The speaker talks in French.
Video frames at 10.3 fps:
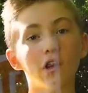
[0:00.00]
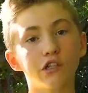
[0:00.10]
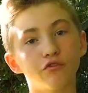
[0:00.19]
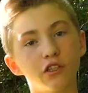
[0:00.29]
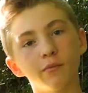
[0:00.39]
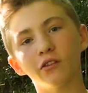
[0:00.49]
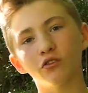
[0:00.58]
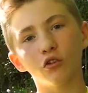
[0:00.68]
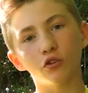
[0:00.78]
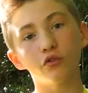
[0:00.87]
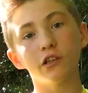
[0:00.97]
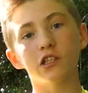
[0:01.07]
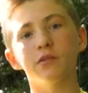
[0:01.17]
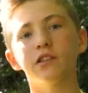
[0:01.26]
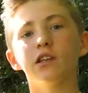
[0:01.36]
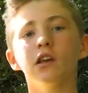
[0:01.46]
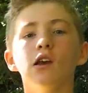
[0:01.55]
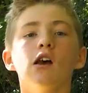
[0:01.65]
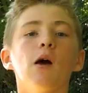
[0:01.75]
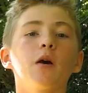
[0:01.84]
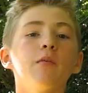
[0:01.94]
voilà, je vous ai maintenant tout expliqué.
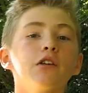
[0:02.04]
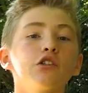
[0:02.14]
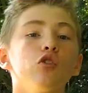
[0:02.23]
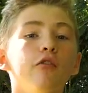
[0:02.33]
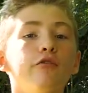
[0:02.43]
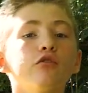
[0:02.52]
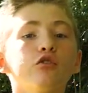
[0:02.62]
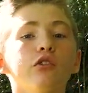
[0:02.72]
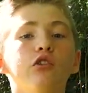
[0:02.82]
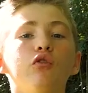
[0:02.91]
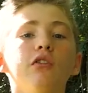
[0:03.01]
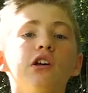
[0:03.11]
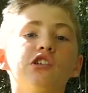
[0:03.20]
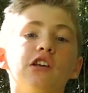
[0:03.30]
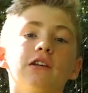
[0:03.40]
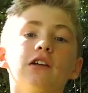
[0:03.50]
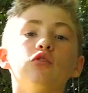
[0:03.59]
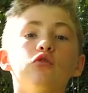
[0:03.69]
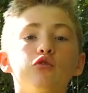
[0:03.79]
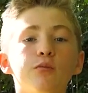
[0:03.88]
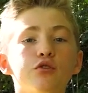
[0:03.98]
Après bien sûr, en fonction des tournages, il y a
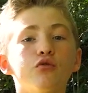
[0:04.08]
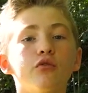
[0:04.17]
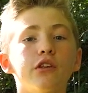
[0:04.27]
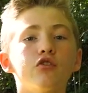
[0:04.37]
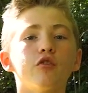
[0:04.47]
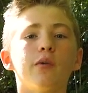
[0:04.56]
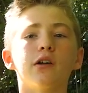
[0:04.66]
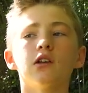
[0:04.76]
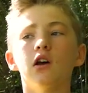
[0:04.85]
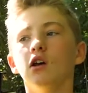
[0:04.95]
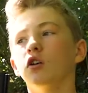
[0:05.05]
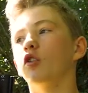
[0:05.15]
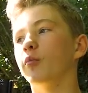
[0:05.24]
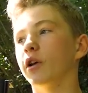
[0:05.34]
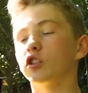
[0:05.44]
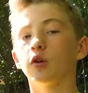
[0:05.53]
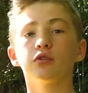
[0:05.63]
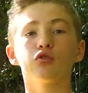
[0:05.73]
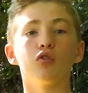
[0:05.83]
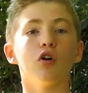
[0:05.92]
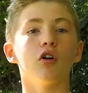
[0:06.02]
quelques options qui se passent, comme par exemple
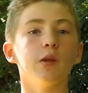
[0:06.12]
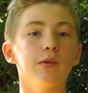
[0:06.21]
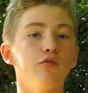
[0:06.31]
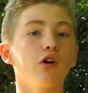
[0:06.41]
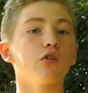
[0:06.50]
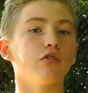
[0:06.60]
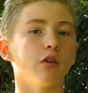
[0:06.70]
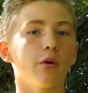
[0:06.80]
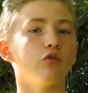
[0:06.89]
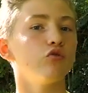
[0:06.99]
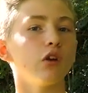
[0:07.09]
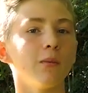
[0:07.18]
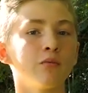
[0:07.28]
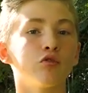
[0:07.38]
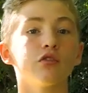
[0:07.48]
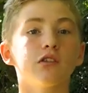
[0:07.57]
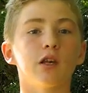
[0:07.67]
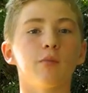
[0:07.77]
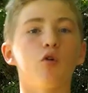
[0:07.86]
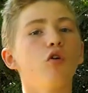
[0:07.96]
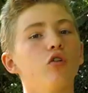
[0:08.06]
sur les bivouacs où c'est pas du tout la même chose et ça
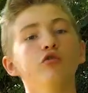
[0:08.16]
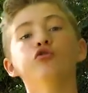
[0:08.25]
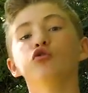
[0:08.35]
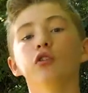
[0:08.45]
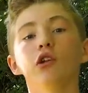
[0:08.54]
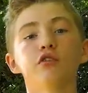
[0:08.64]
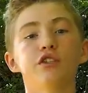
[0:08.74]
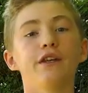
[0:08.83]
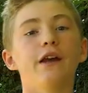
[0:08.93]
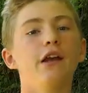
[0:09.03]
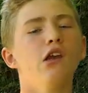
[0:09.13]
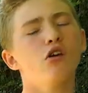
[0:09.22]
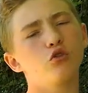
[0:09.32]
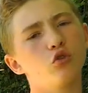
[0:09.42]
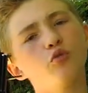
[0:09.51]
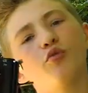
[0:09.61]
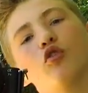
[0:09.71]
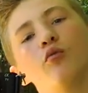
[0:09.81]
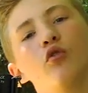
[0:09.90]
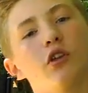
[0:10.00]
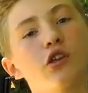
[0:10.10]
prend une journée entière, surtout pour le
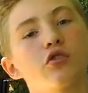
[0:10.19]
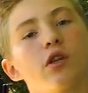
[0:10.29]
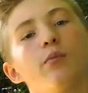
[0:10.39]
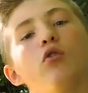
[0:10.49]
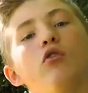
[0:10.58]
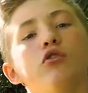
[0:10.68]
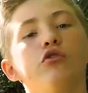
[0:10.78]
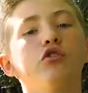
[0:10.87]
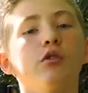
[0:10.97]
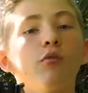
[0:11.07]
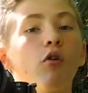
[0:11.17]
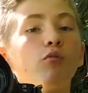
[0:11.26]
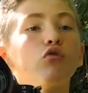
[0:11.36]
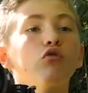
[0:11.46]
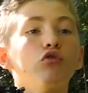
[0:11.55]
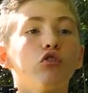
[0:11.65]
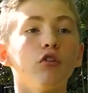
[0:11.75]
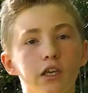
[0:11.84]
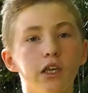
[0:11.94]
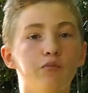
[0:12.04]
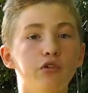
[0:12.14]
montage où ça prend justement beaucoup de temps.
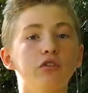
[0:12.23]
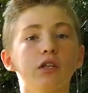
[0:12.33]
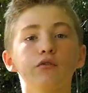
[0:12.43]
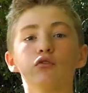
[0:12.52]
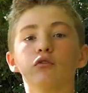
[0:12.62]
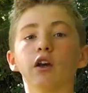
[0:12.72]
Et puis juste avant de